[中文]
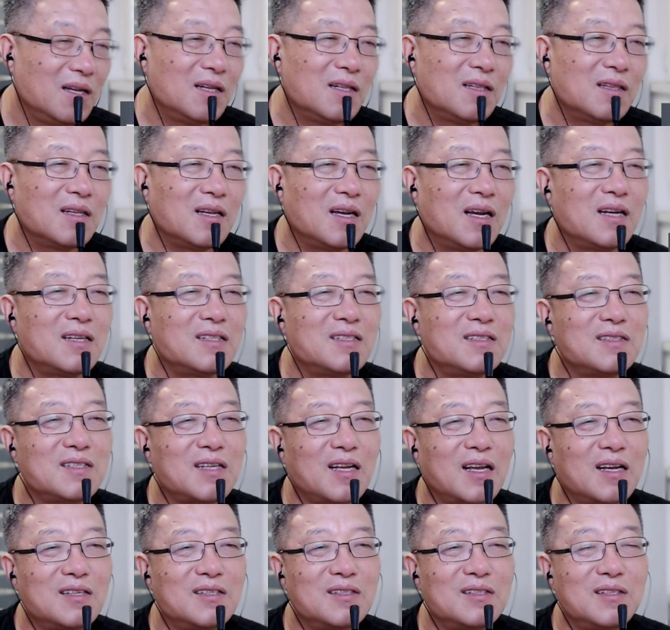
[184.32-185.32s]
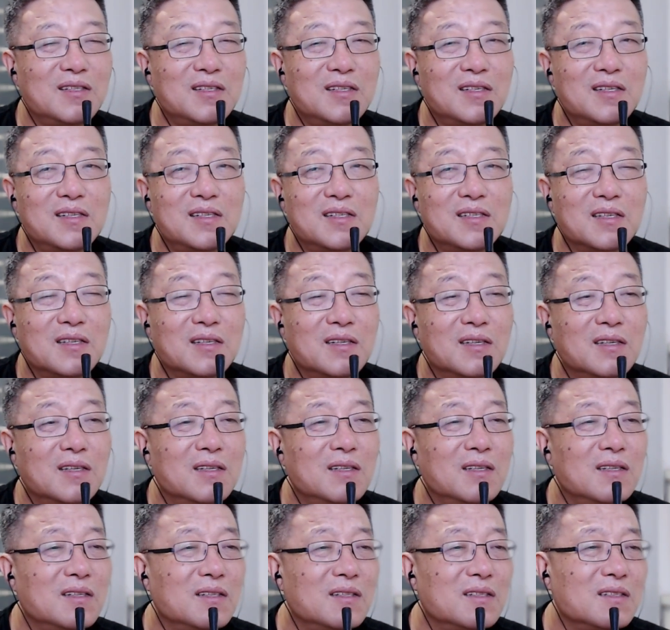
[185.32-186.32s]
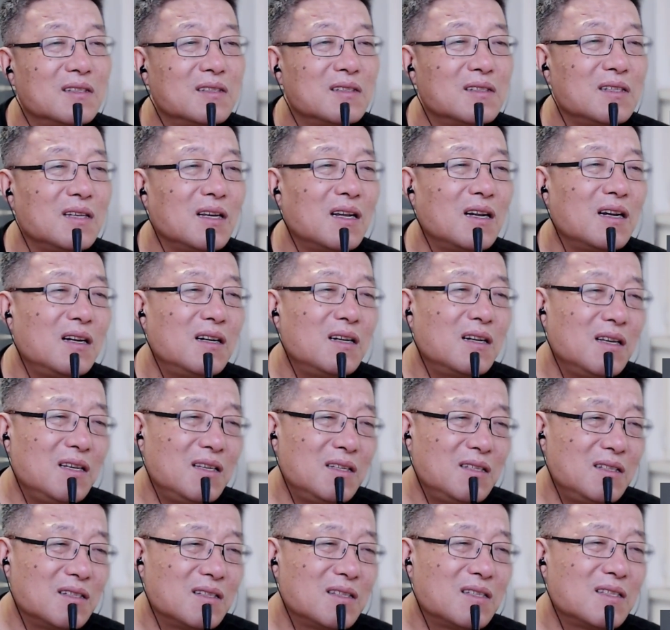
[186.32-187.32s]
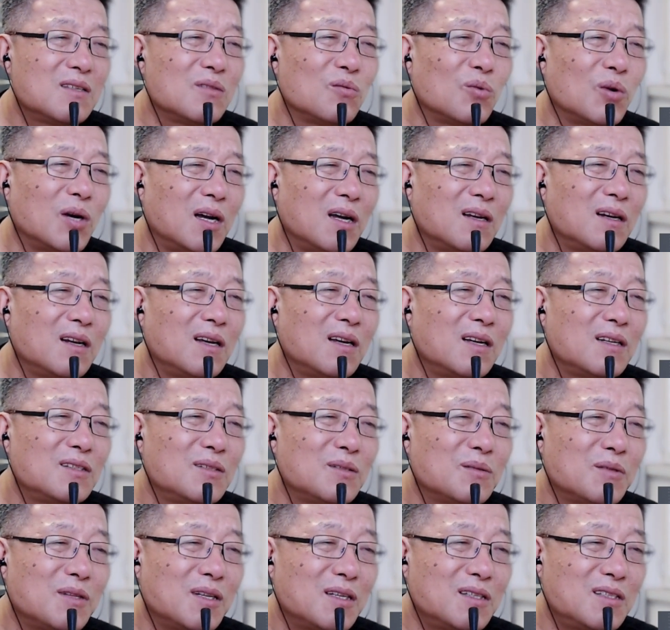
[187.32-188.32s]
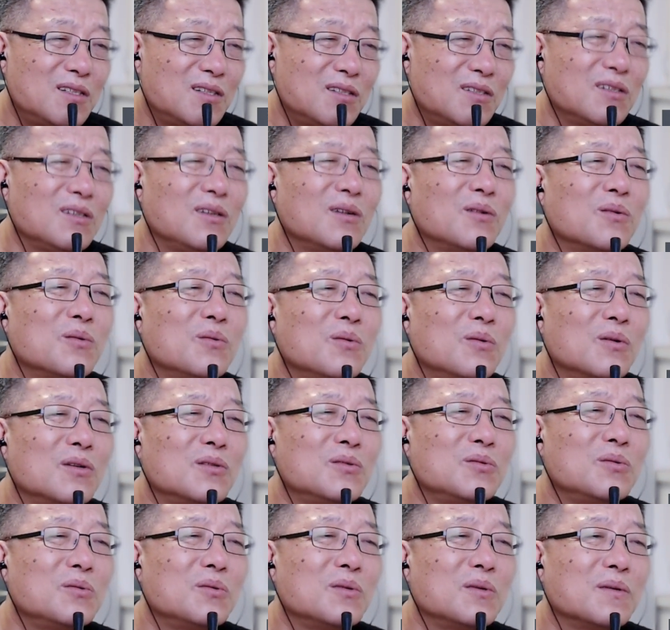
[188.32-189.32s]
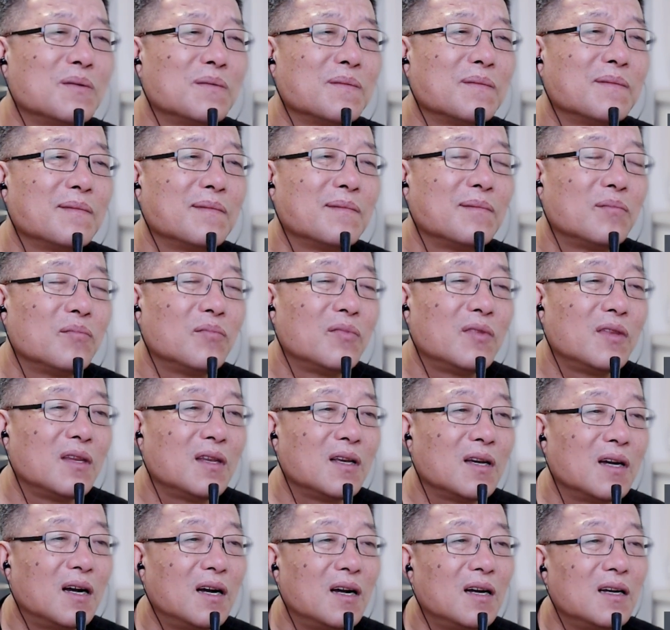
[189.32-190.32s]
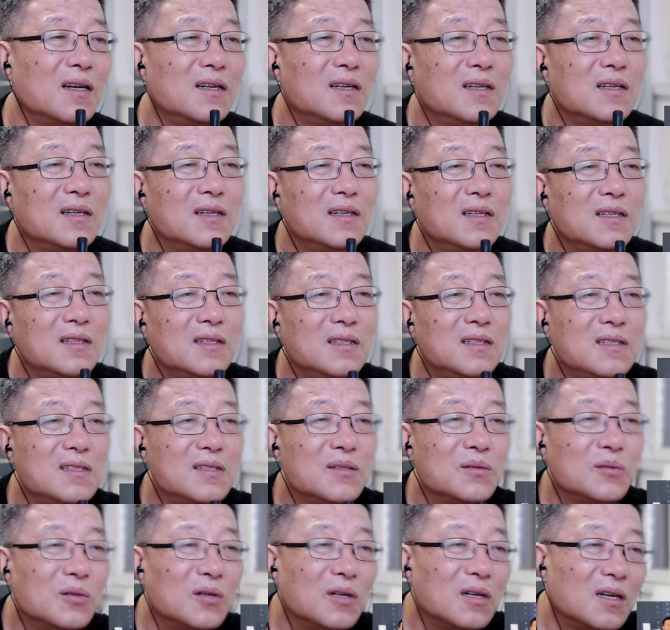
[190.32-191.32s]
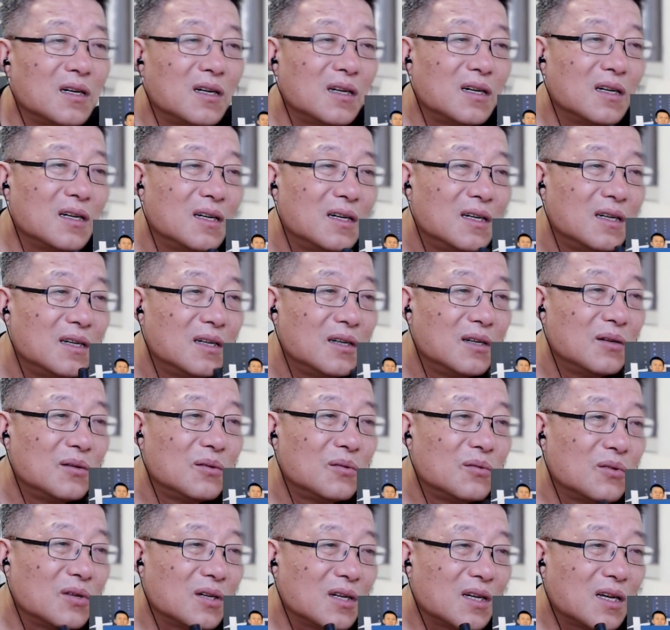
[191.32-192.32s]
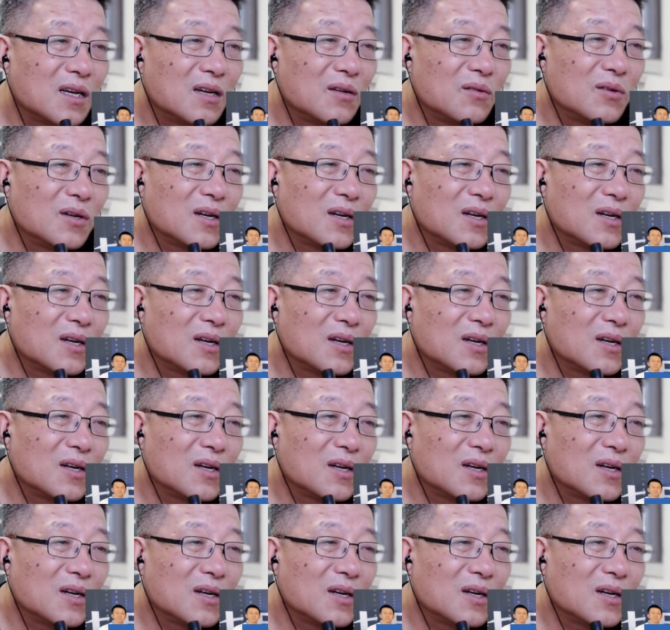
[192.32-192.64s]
那是才是人生。这样的人已经死亡了，是吧？他只有过去啊，因此我我我